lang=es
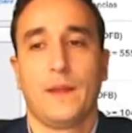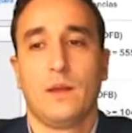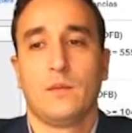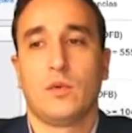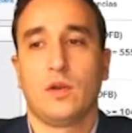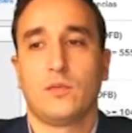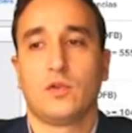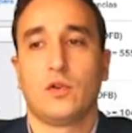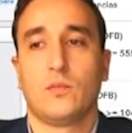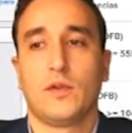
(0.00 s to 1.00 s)
bueno, pues
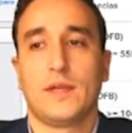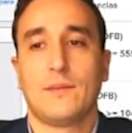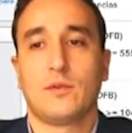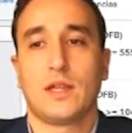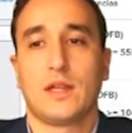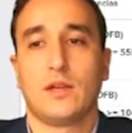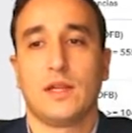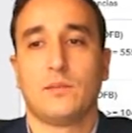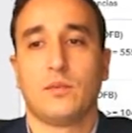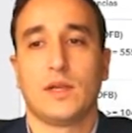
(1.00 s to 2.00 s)
luego podríamos decir,
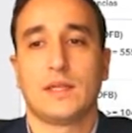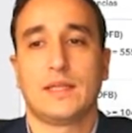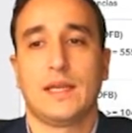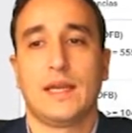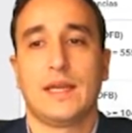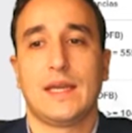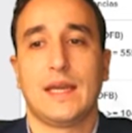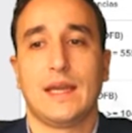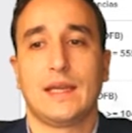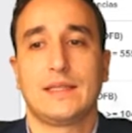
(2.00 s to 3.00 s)
oye, pues
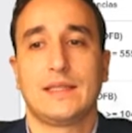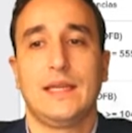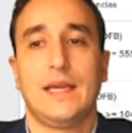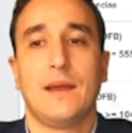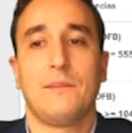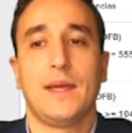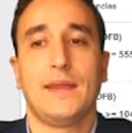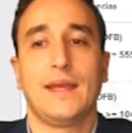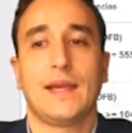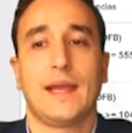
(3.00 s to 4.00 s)
eh, si en
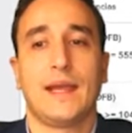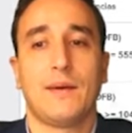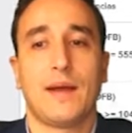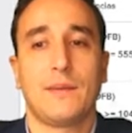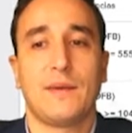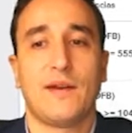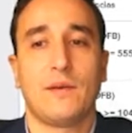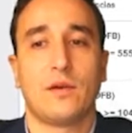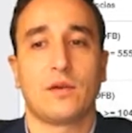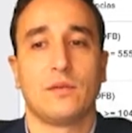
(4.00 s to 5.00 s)
vez de que vaya a mi
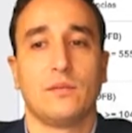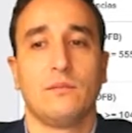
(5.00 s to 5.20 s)
favor,